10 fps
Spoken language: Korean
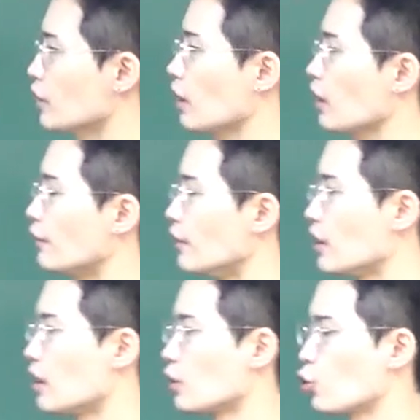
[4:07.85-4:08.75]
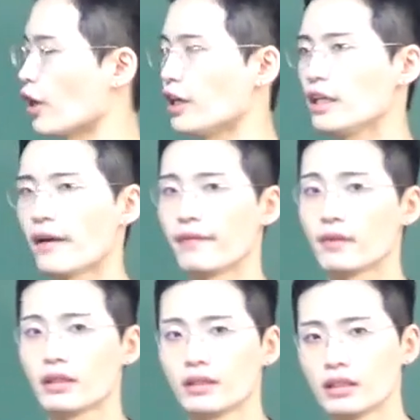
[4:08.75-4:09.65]
약간 괴이한,
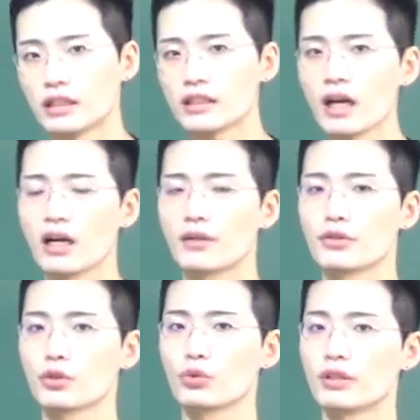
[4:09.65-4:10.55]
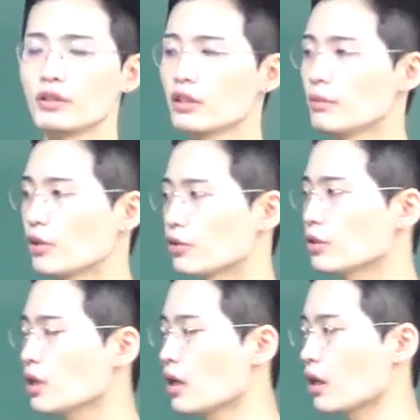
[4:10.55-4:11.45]
이상한 정도의
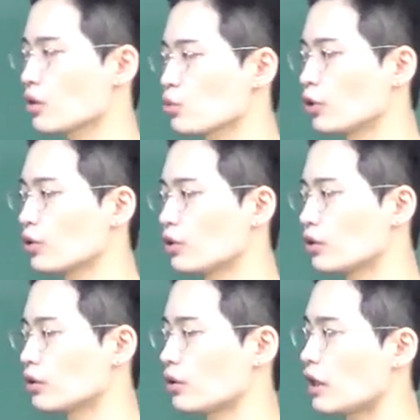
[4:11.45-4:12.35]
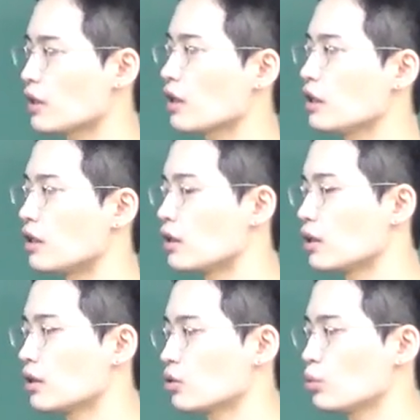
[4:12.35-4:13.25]
느낌이거든 그러니까 좀 어떤 대상이
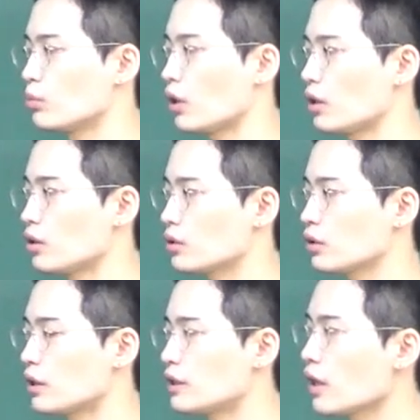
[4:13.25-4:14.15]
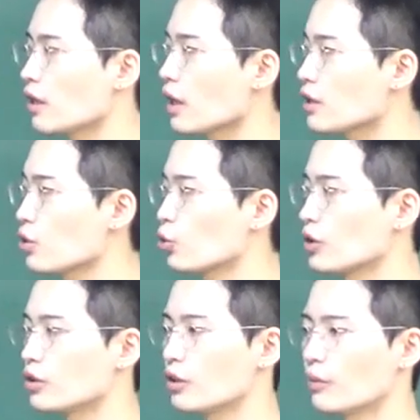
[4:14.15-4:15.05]
그냥 이상해
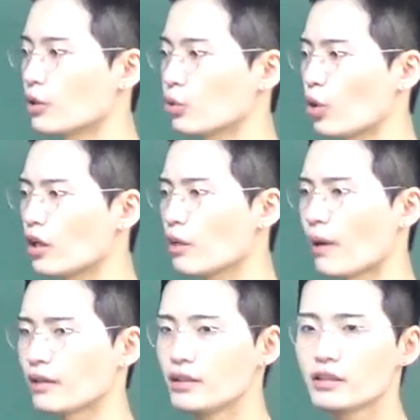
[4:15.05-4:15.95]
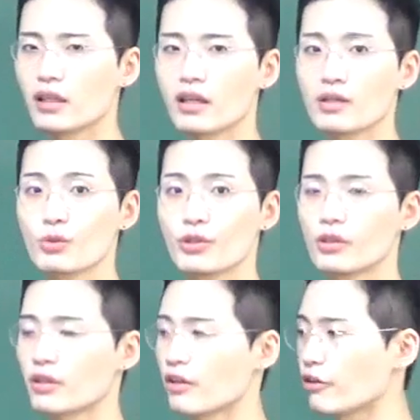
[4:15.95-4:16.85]
정도의 느낌이 아니고 되게 많이 이상해 좀 이럴 때